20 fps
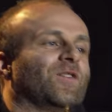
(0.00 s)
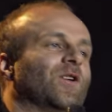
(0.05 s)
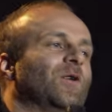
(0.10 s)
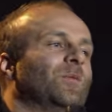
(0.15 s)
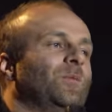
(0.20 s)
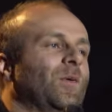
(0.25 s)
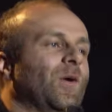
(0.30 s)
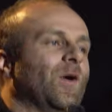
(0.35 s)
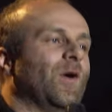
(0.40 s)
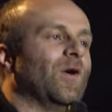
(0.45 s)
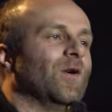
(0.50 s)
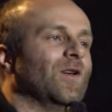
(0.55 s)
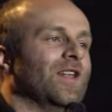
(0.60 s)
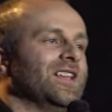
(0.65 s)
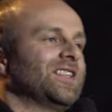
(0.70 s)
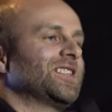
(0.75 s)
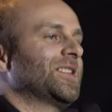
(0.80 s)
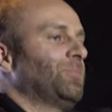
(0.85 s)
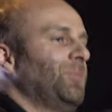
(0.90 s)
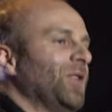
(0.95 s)
from
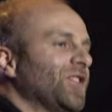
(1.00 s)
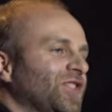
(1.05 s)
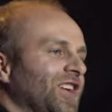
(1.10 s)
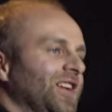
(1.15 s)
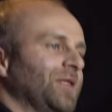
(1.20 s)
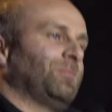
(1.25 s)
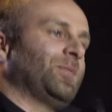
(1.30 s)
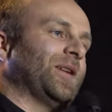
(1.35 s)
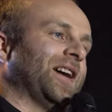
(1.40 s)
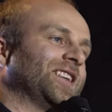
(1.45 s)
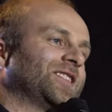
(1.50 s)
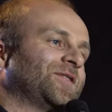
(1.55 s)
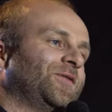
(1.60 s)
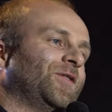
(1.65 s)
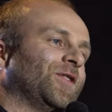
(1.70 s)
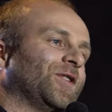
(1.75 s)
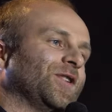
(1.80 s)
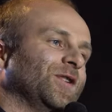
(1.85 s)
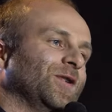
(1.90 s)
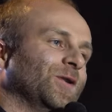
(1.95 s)
Poland, special price
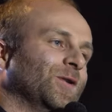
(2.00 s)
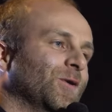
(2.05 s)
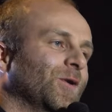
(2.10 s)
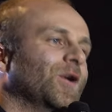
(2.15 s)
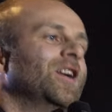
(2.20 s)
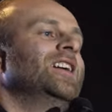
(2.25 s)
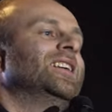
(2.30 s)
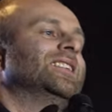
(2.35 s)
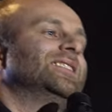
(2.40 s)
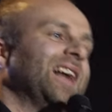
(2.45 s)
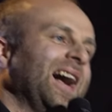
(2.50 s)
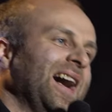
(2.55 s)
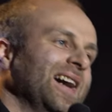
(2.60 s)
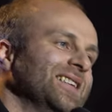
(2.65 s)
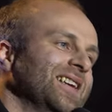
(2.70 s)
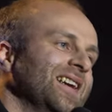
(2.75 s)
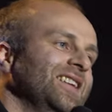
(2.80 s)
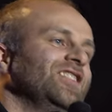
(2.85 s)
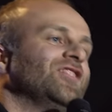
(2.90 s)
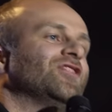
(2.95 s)
for you,
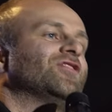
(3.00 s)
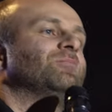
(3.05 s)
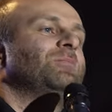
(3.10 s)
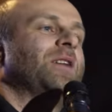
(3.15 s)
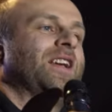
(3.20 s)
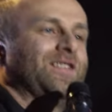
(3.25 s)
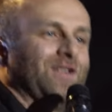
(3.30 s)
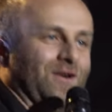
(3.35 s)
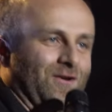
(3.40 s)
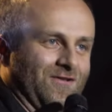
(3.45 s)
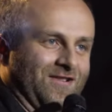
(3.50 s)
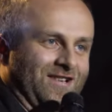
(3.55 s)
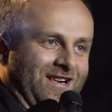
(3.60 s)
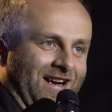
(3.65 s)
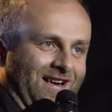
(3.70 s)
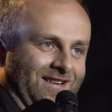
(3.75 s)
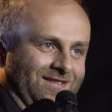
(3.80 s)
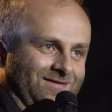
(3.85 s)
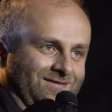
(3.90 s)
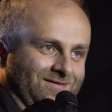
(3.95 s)
taniej niż
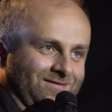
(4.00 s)
Biedronka.